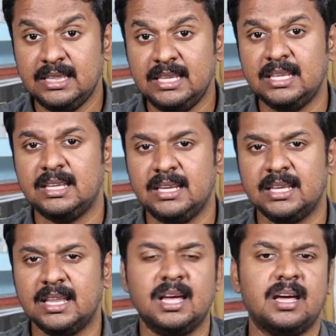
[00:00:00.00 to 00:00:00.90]
இந்திய
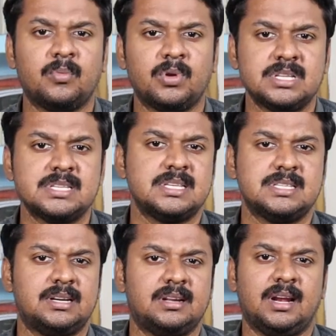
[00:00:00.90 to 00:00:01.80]
திணிக்க தான் முயற்சி
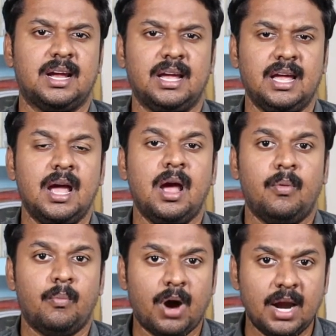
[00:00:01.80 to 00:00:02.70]
செஞ்சுக்கிட்டு இருக்கிறாங்க
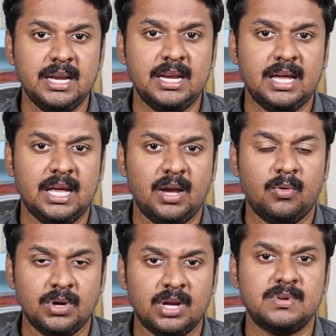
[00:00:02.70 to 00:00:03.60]
மாநில
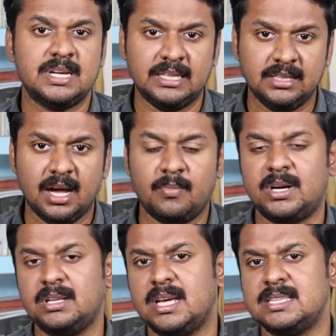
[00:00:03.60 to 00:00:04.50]
உணர்வுக்கு எதிராக
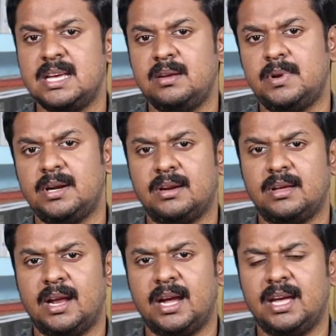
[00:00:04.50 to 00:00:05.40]
மட்டும்தான் செயல்பட்டு
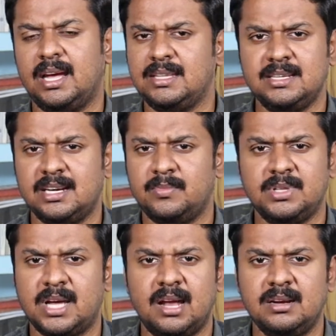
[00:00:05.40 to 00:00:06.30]
இருக்கிறாங்க அதுக்கு
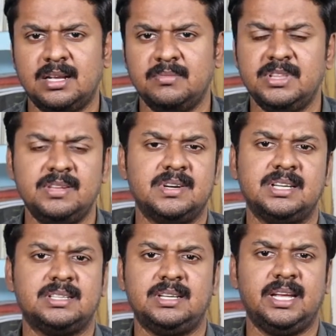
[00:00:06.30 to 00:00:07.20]
நமது ஆளுநரும் விலக்கு